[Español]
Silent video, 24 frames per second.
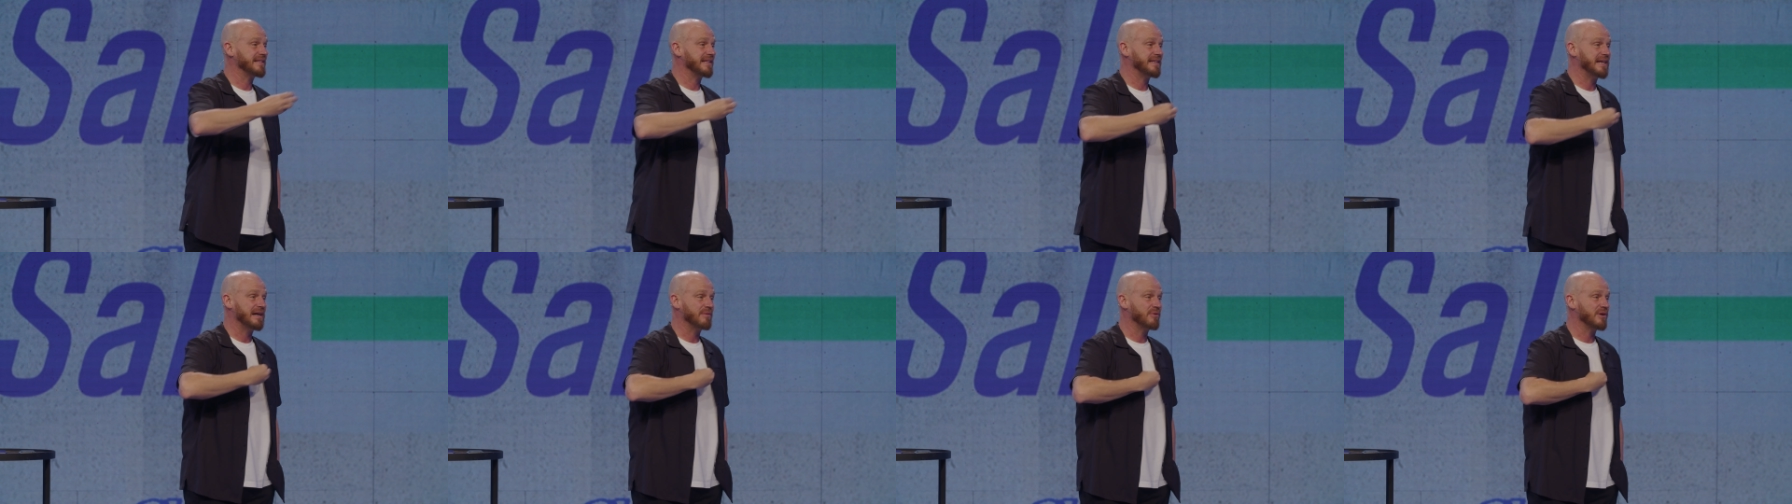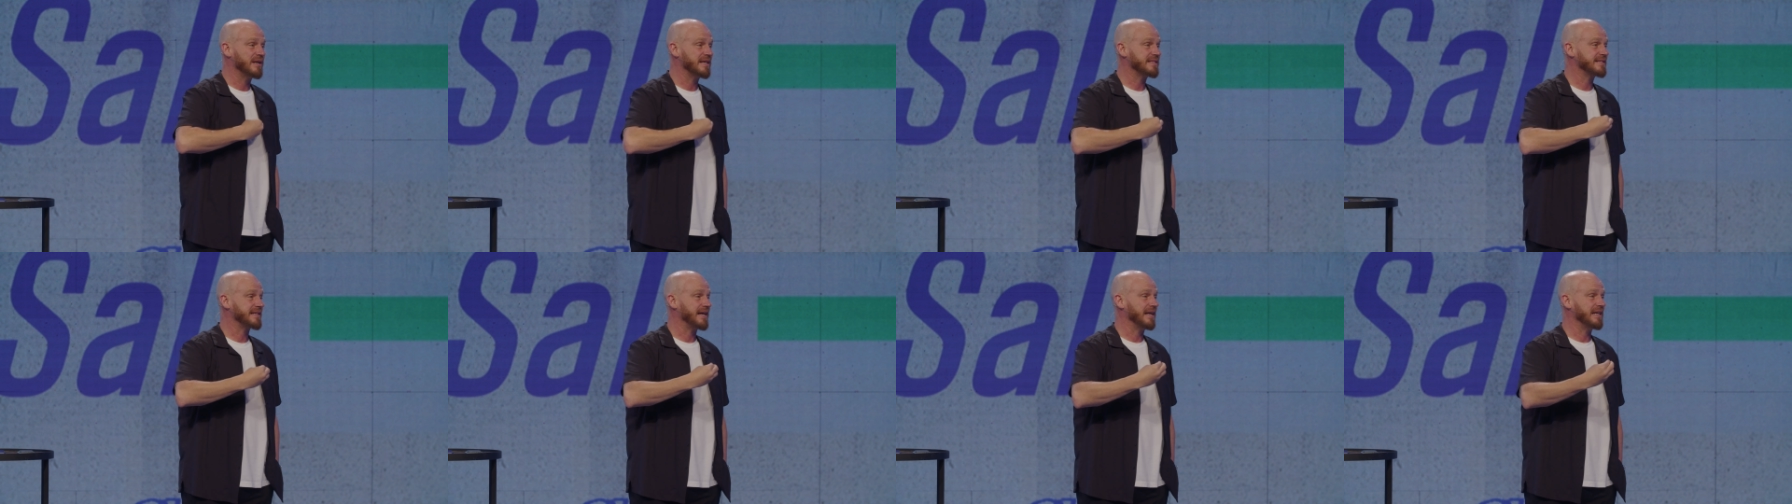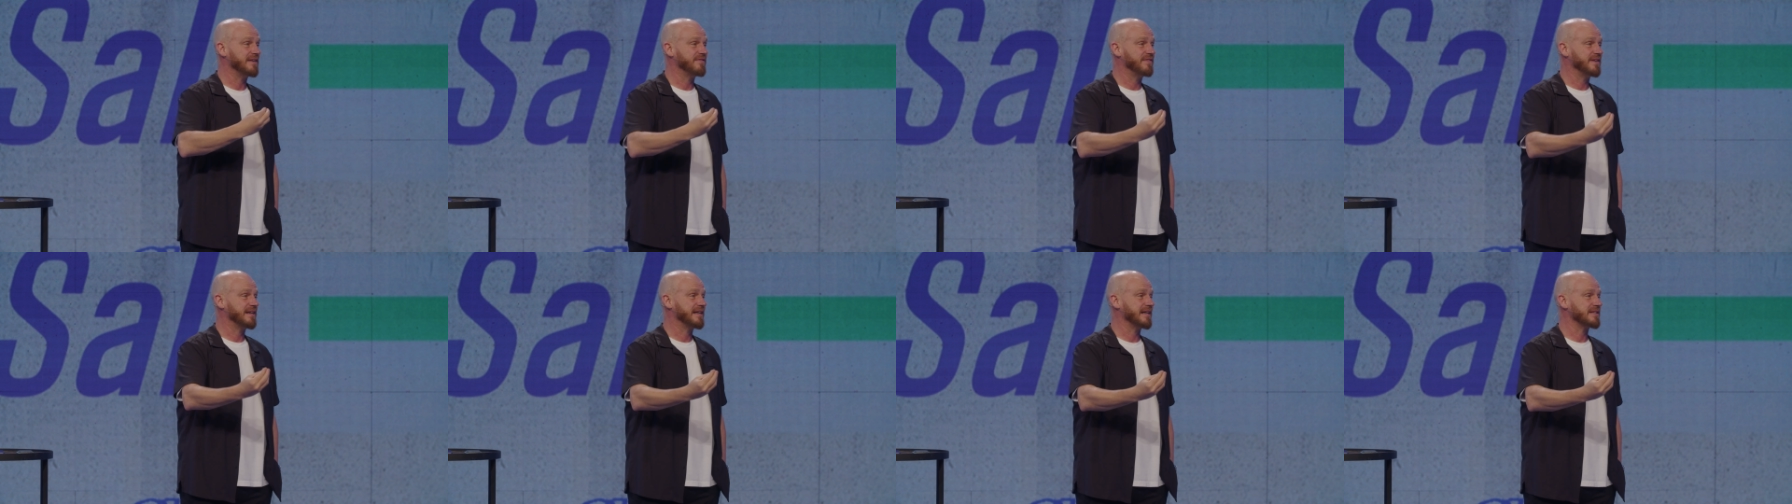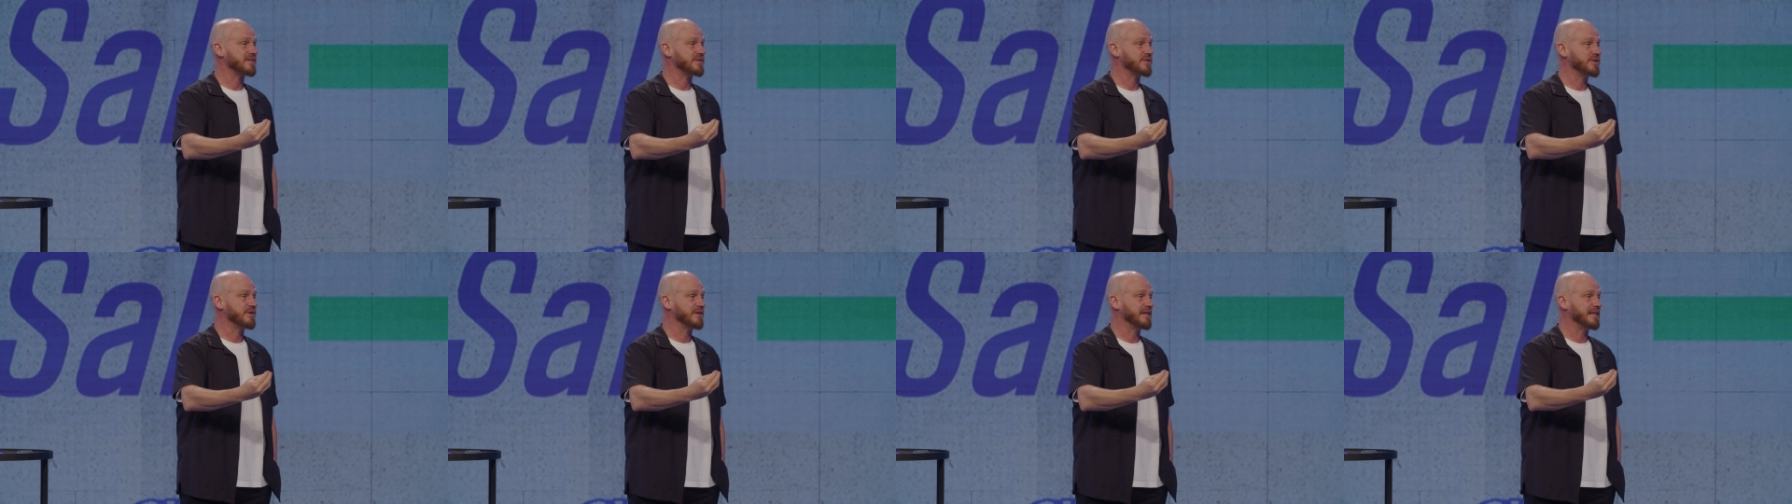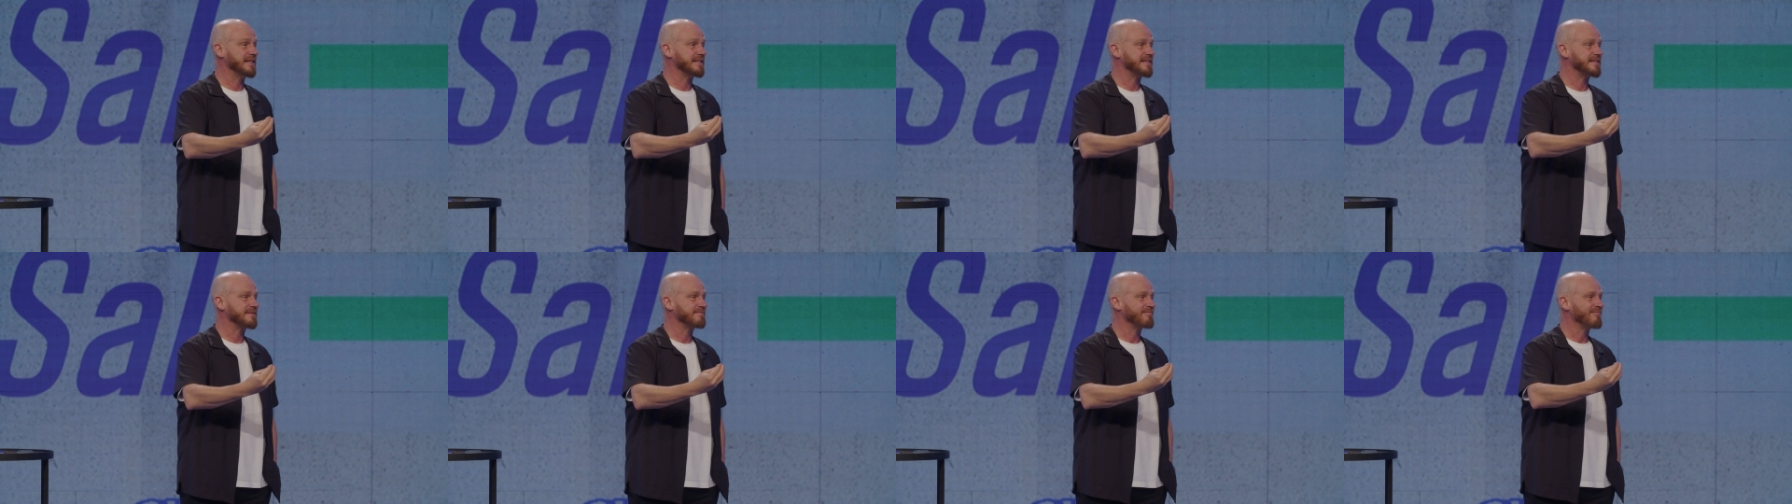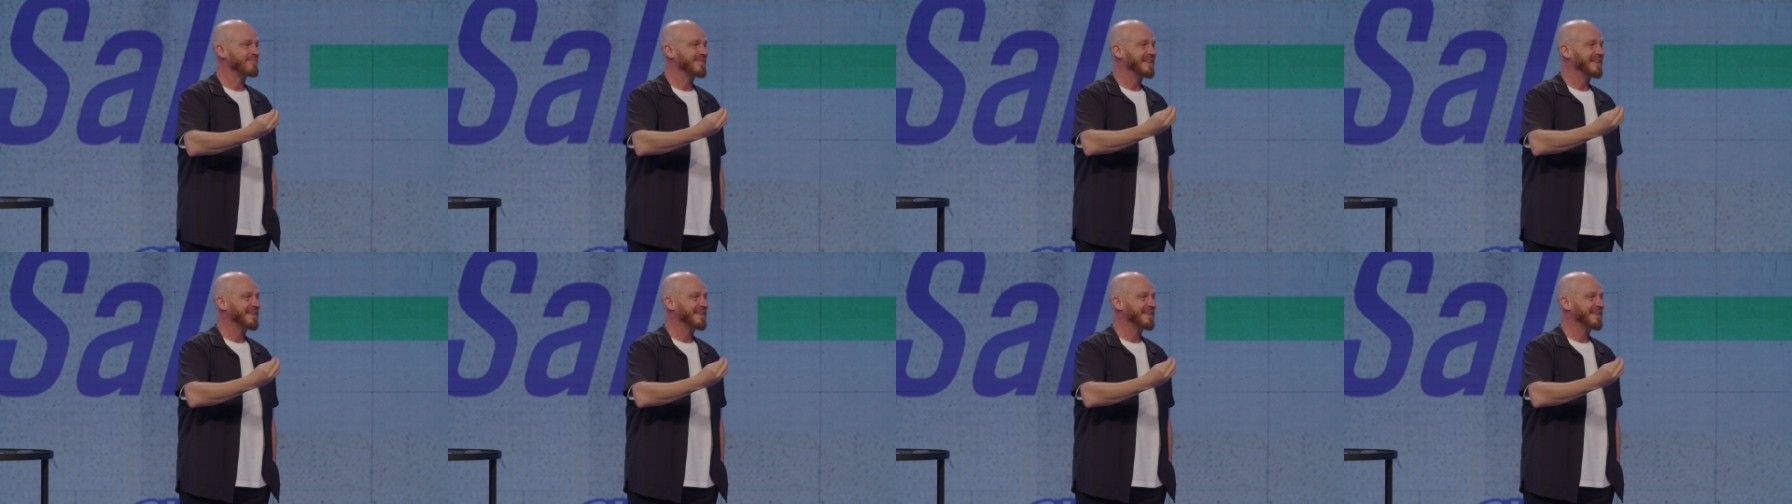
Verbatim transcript: tenía buenas calificaciones,